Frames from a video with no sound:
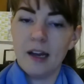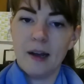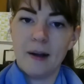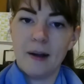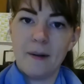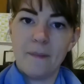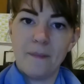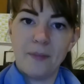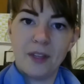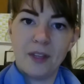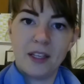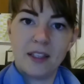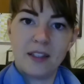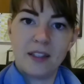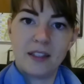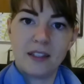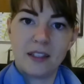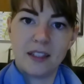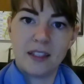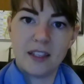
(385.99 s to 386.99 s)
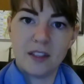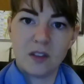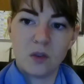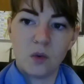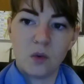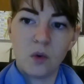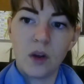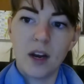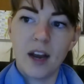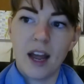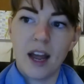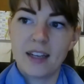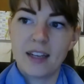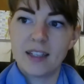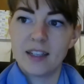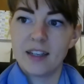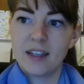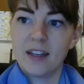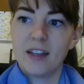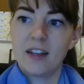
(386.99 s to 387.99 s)
ähm, ist die
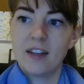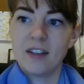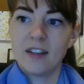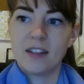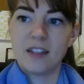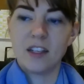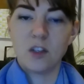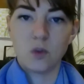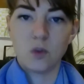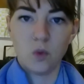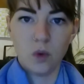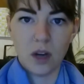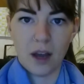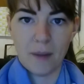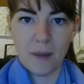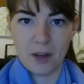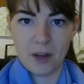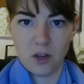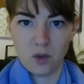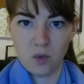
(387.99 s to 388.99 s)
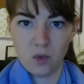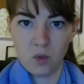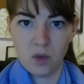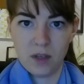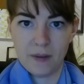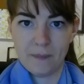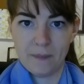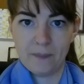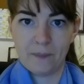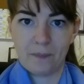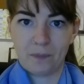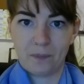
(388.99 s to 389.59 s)
sogenannte Sedona-Methode.